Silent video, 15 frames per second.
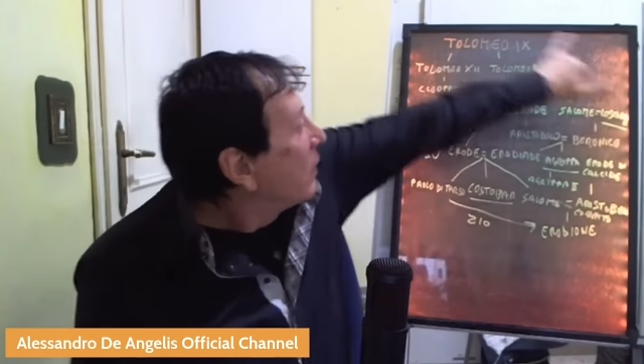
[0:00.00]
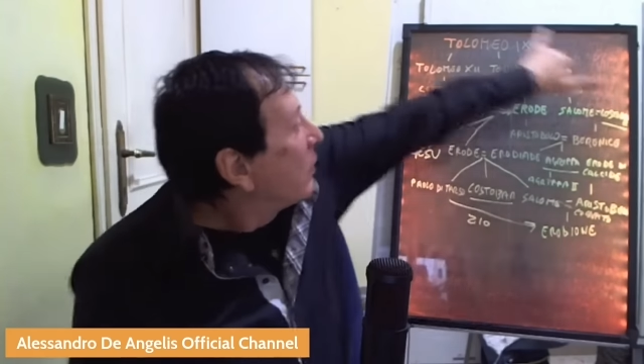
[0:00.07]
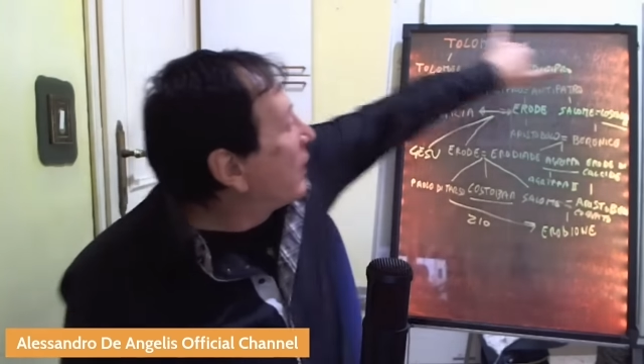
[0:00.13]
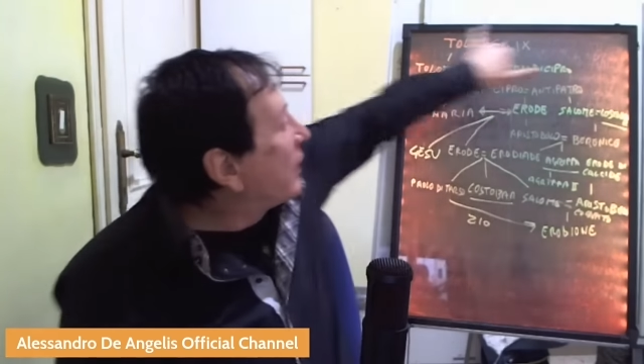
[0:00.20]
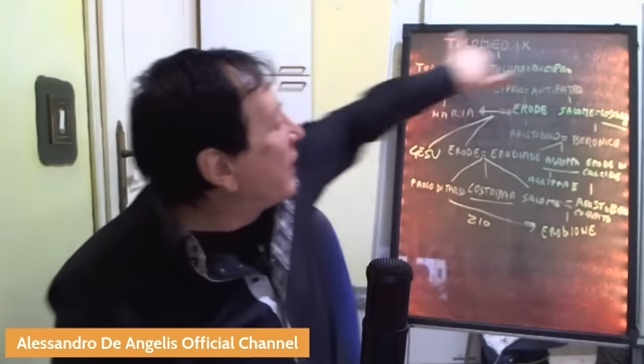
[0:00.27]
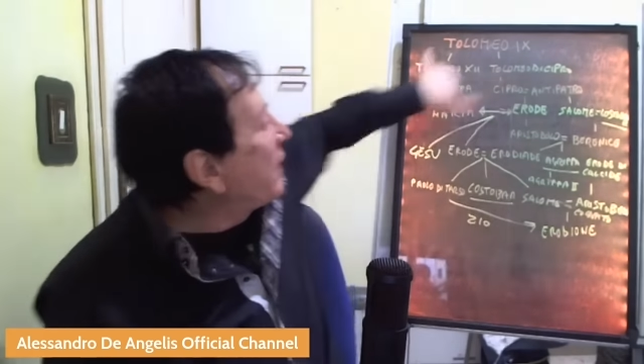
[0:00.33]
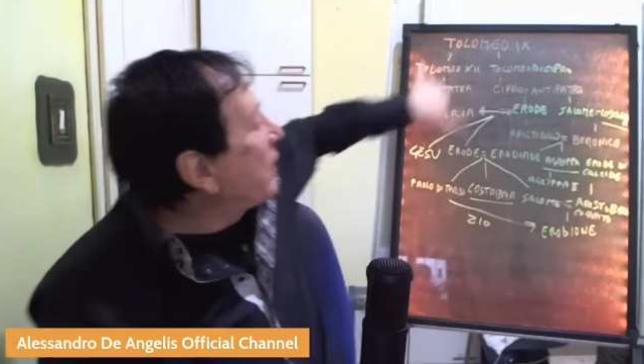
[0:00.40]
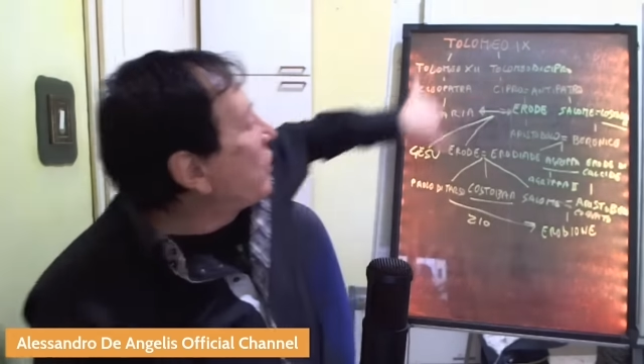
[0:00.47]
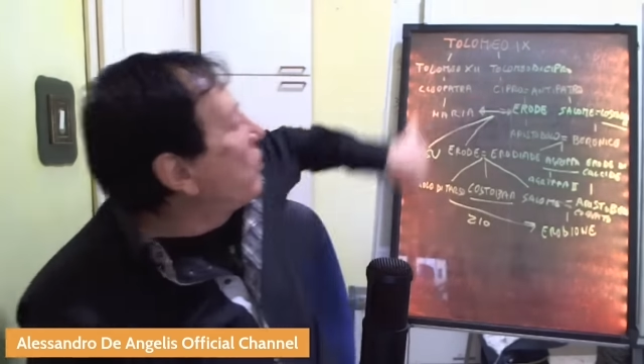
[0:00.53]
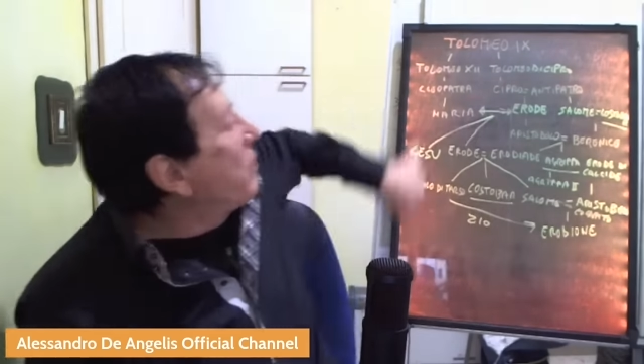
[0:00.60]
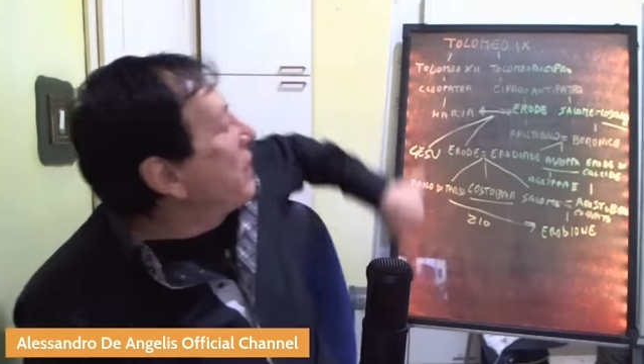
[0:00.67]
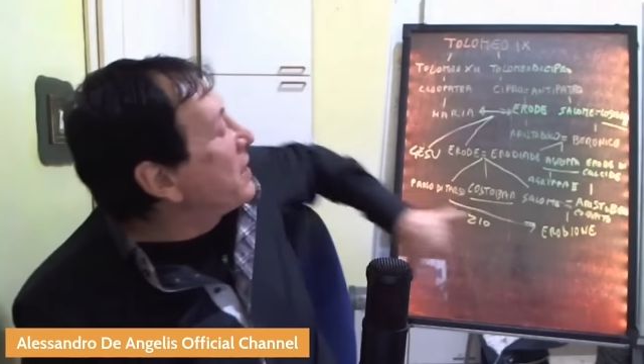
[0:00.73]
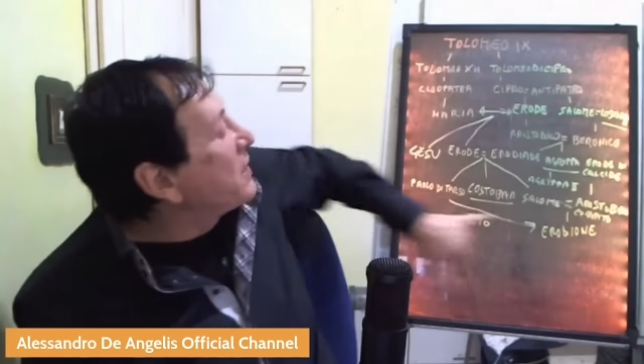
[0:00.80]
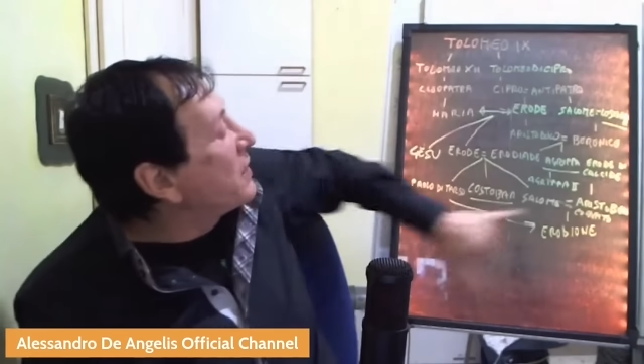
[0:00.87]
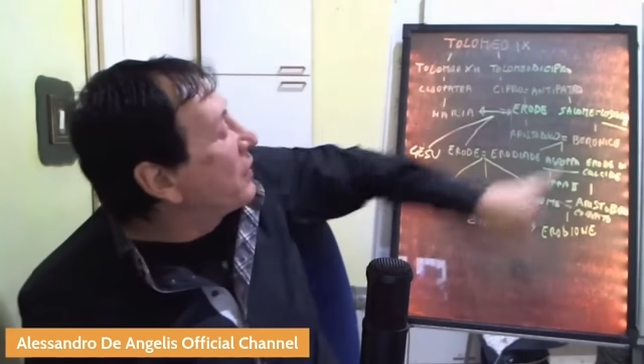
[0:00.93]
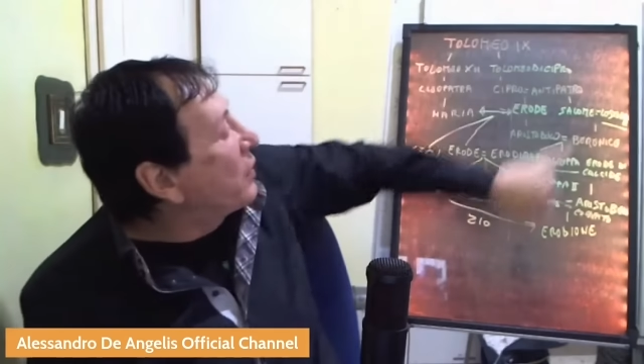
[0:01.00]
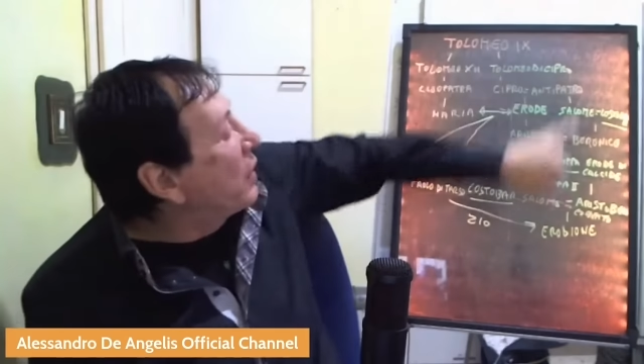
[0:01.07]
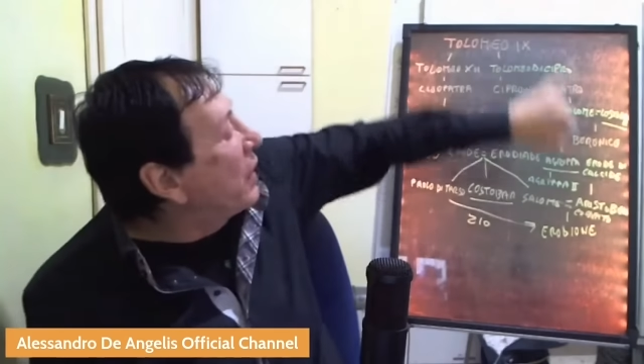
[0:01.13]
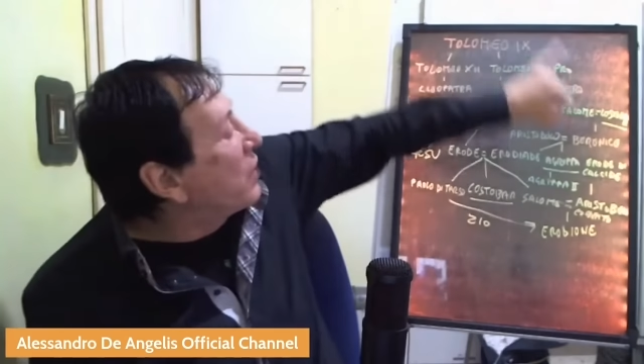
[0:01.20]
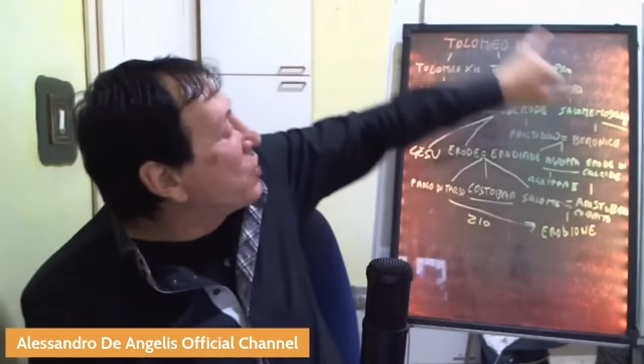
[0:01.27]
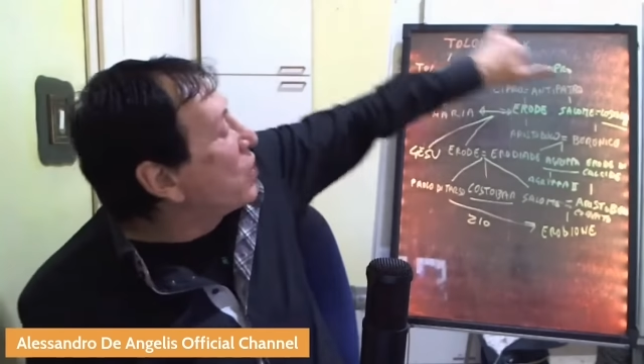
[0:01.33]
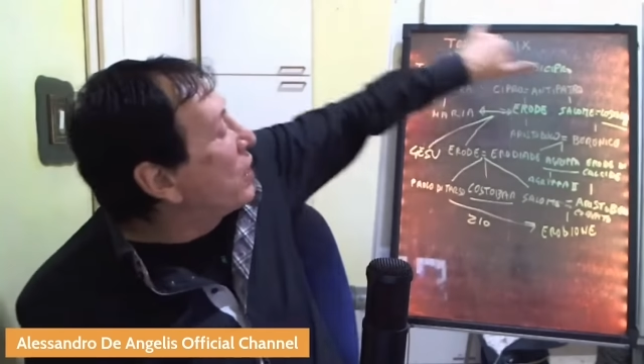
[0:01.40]
Guardate come è stato
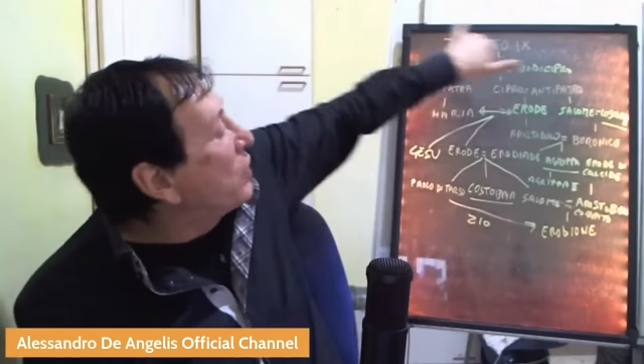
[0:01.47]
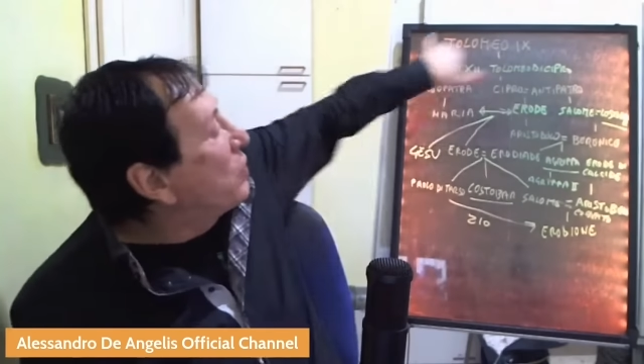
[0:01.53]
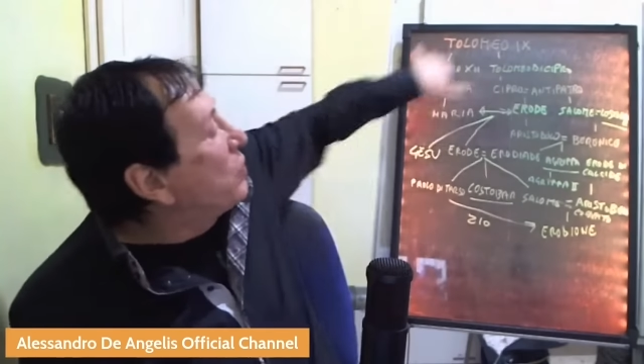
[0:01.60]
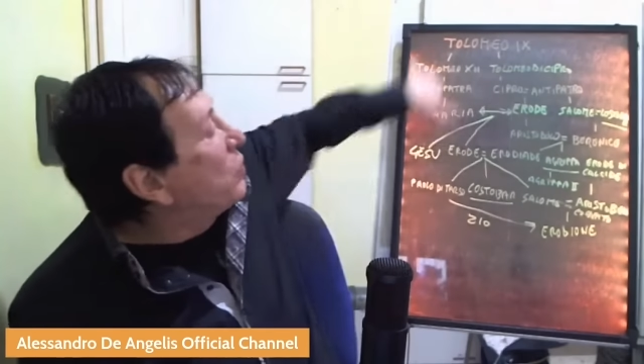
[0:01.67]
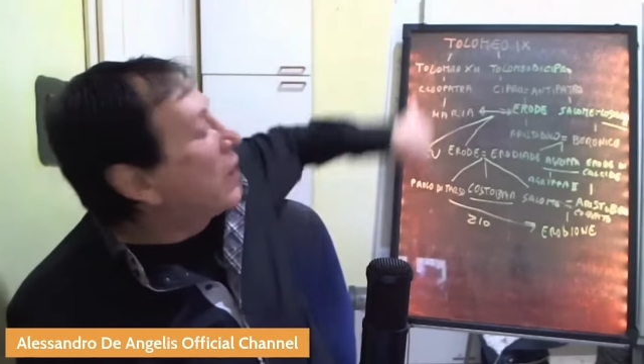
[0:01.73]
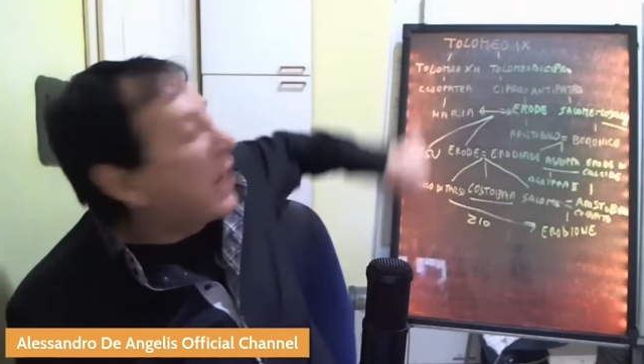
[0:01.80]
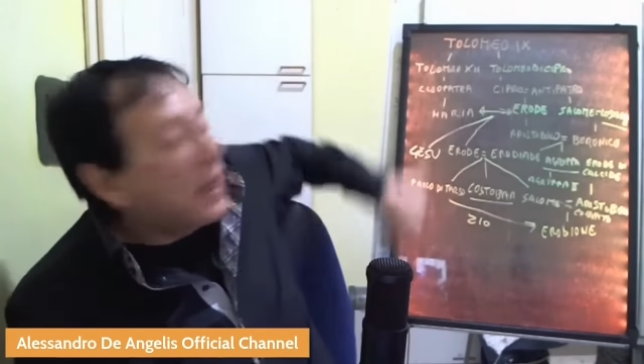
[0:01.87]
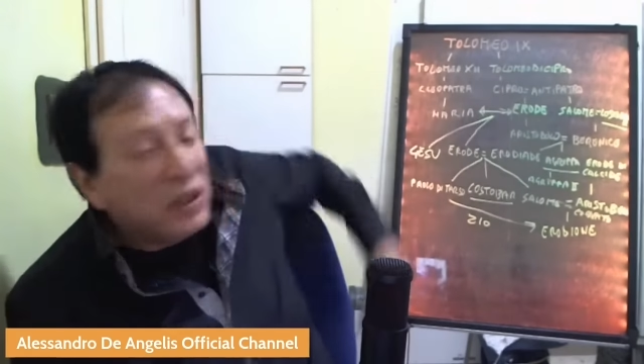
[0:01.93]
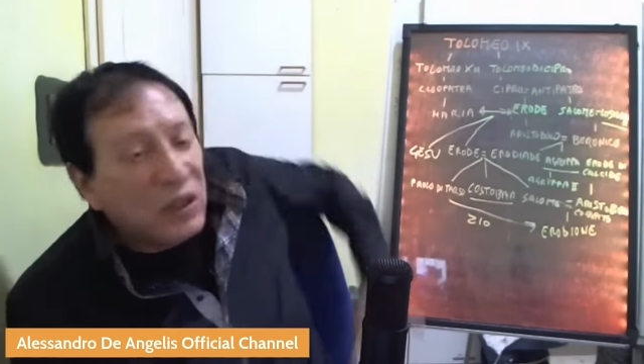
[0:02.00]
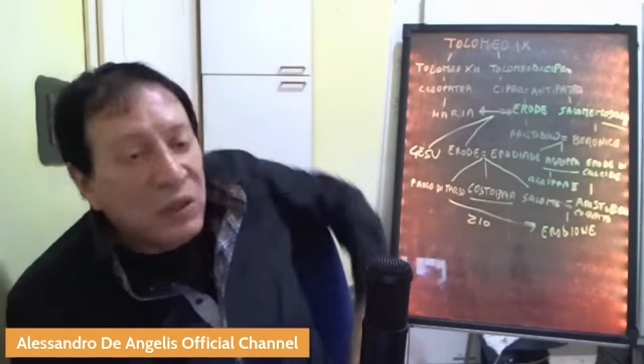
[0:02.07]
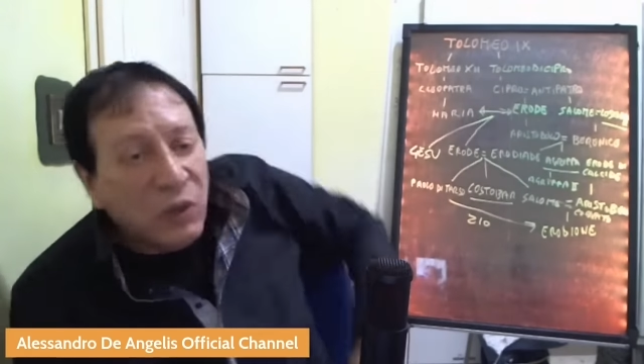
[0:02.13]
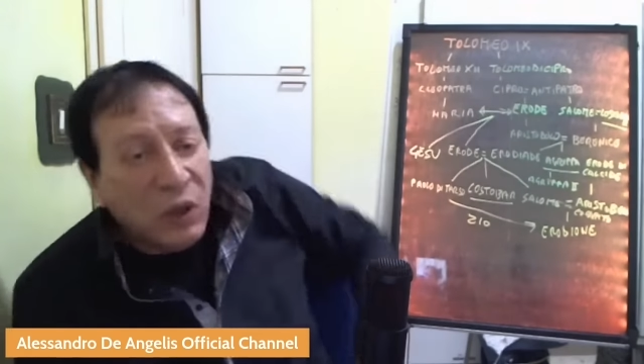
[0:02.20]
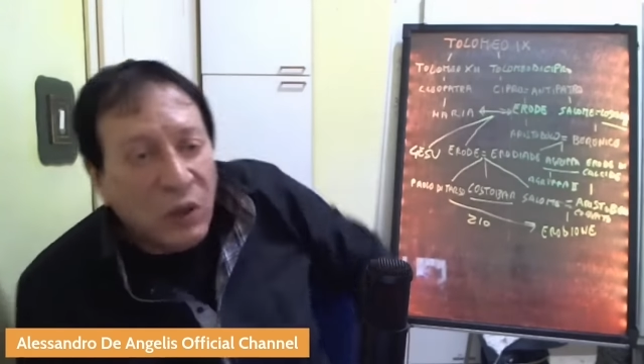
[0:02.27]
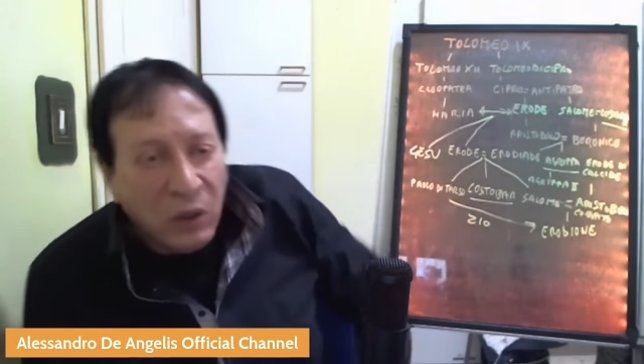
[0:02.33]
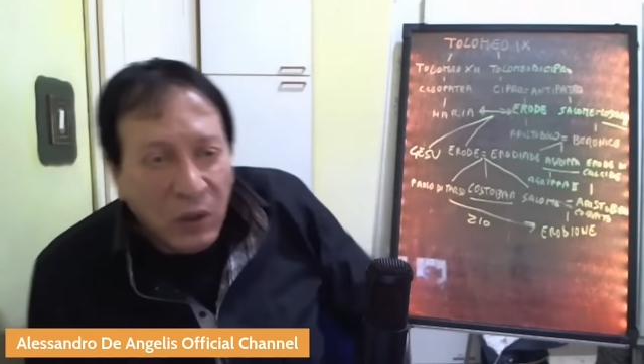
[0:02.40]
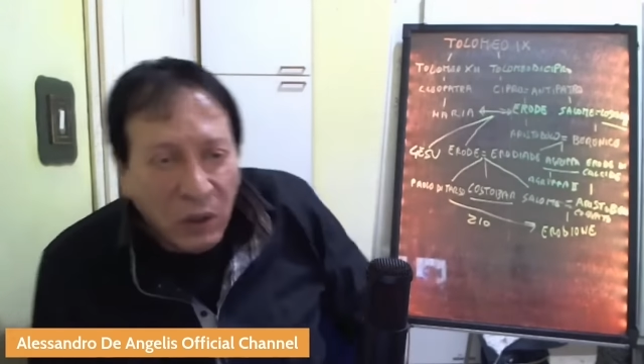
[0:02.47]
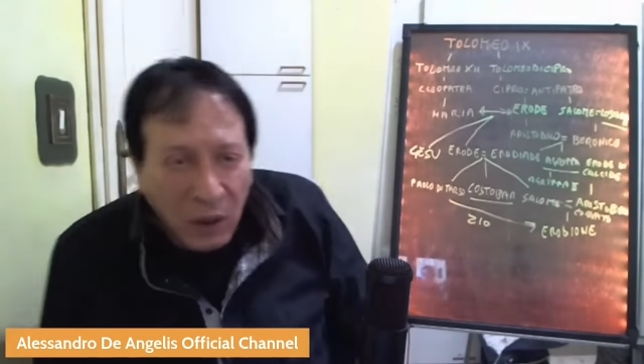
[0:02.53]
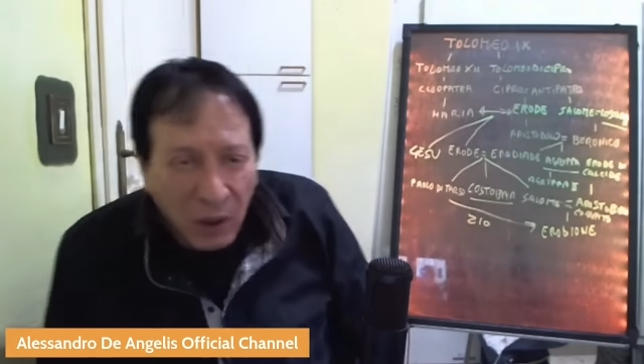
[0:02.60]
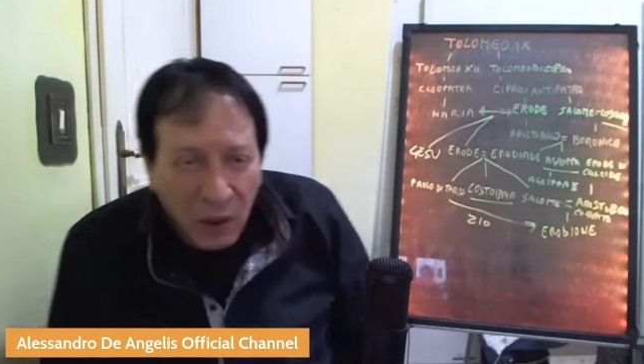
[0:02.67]
allacciato in un attimo mm.